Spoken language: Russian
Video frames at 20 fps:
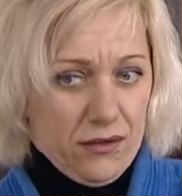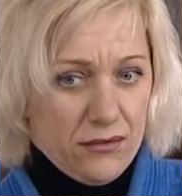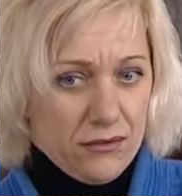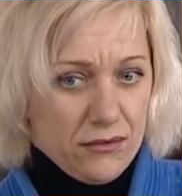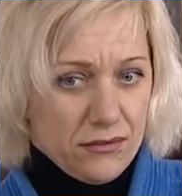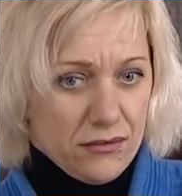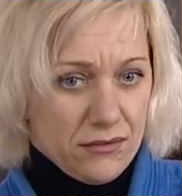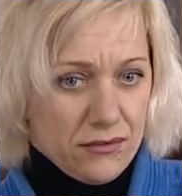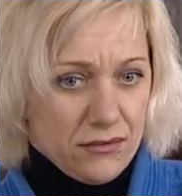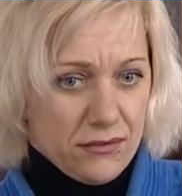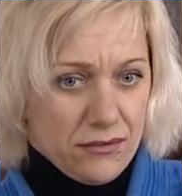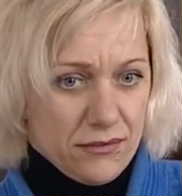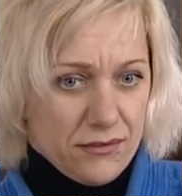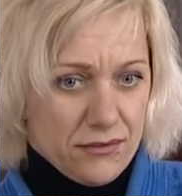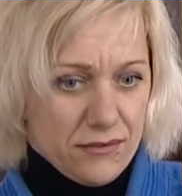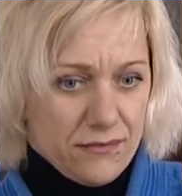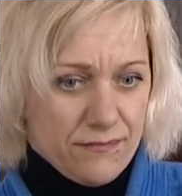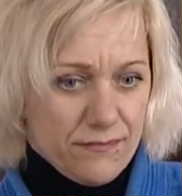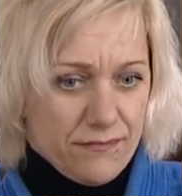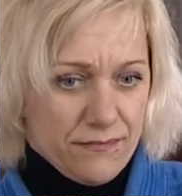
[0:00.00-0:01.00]

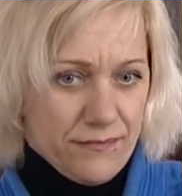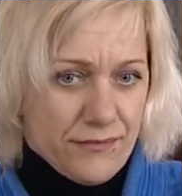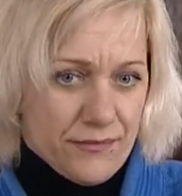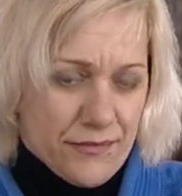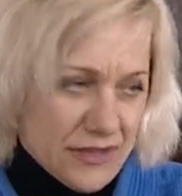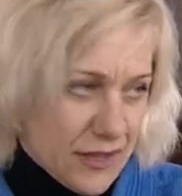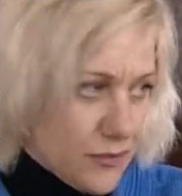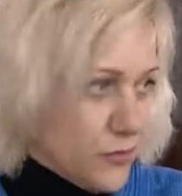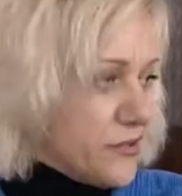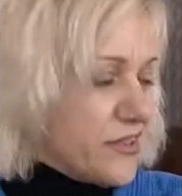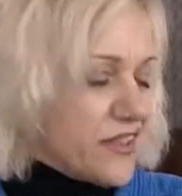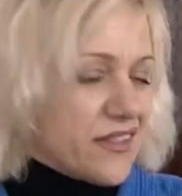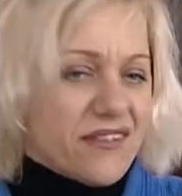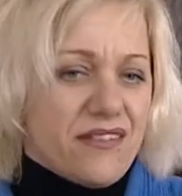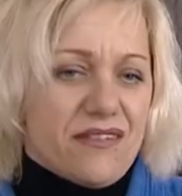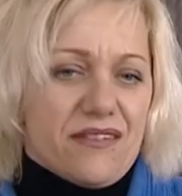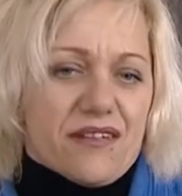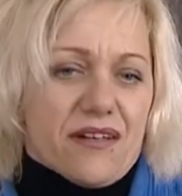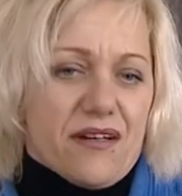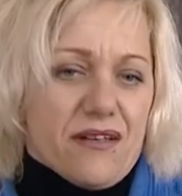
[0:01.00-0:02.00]
Э, работа
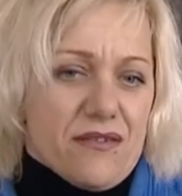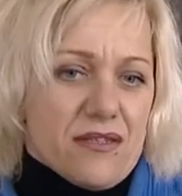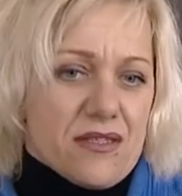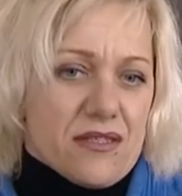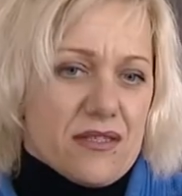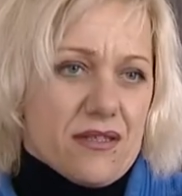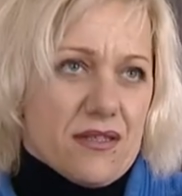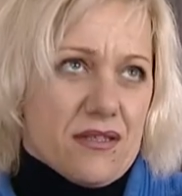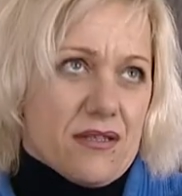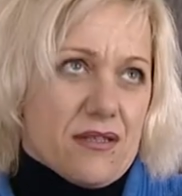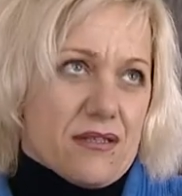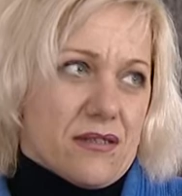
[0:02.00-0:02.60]
нравится.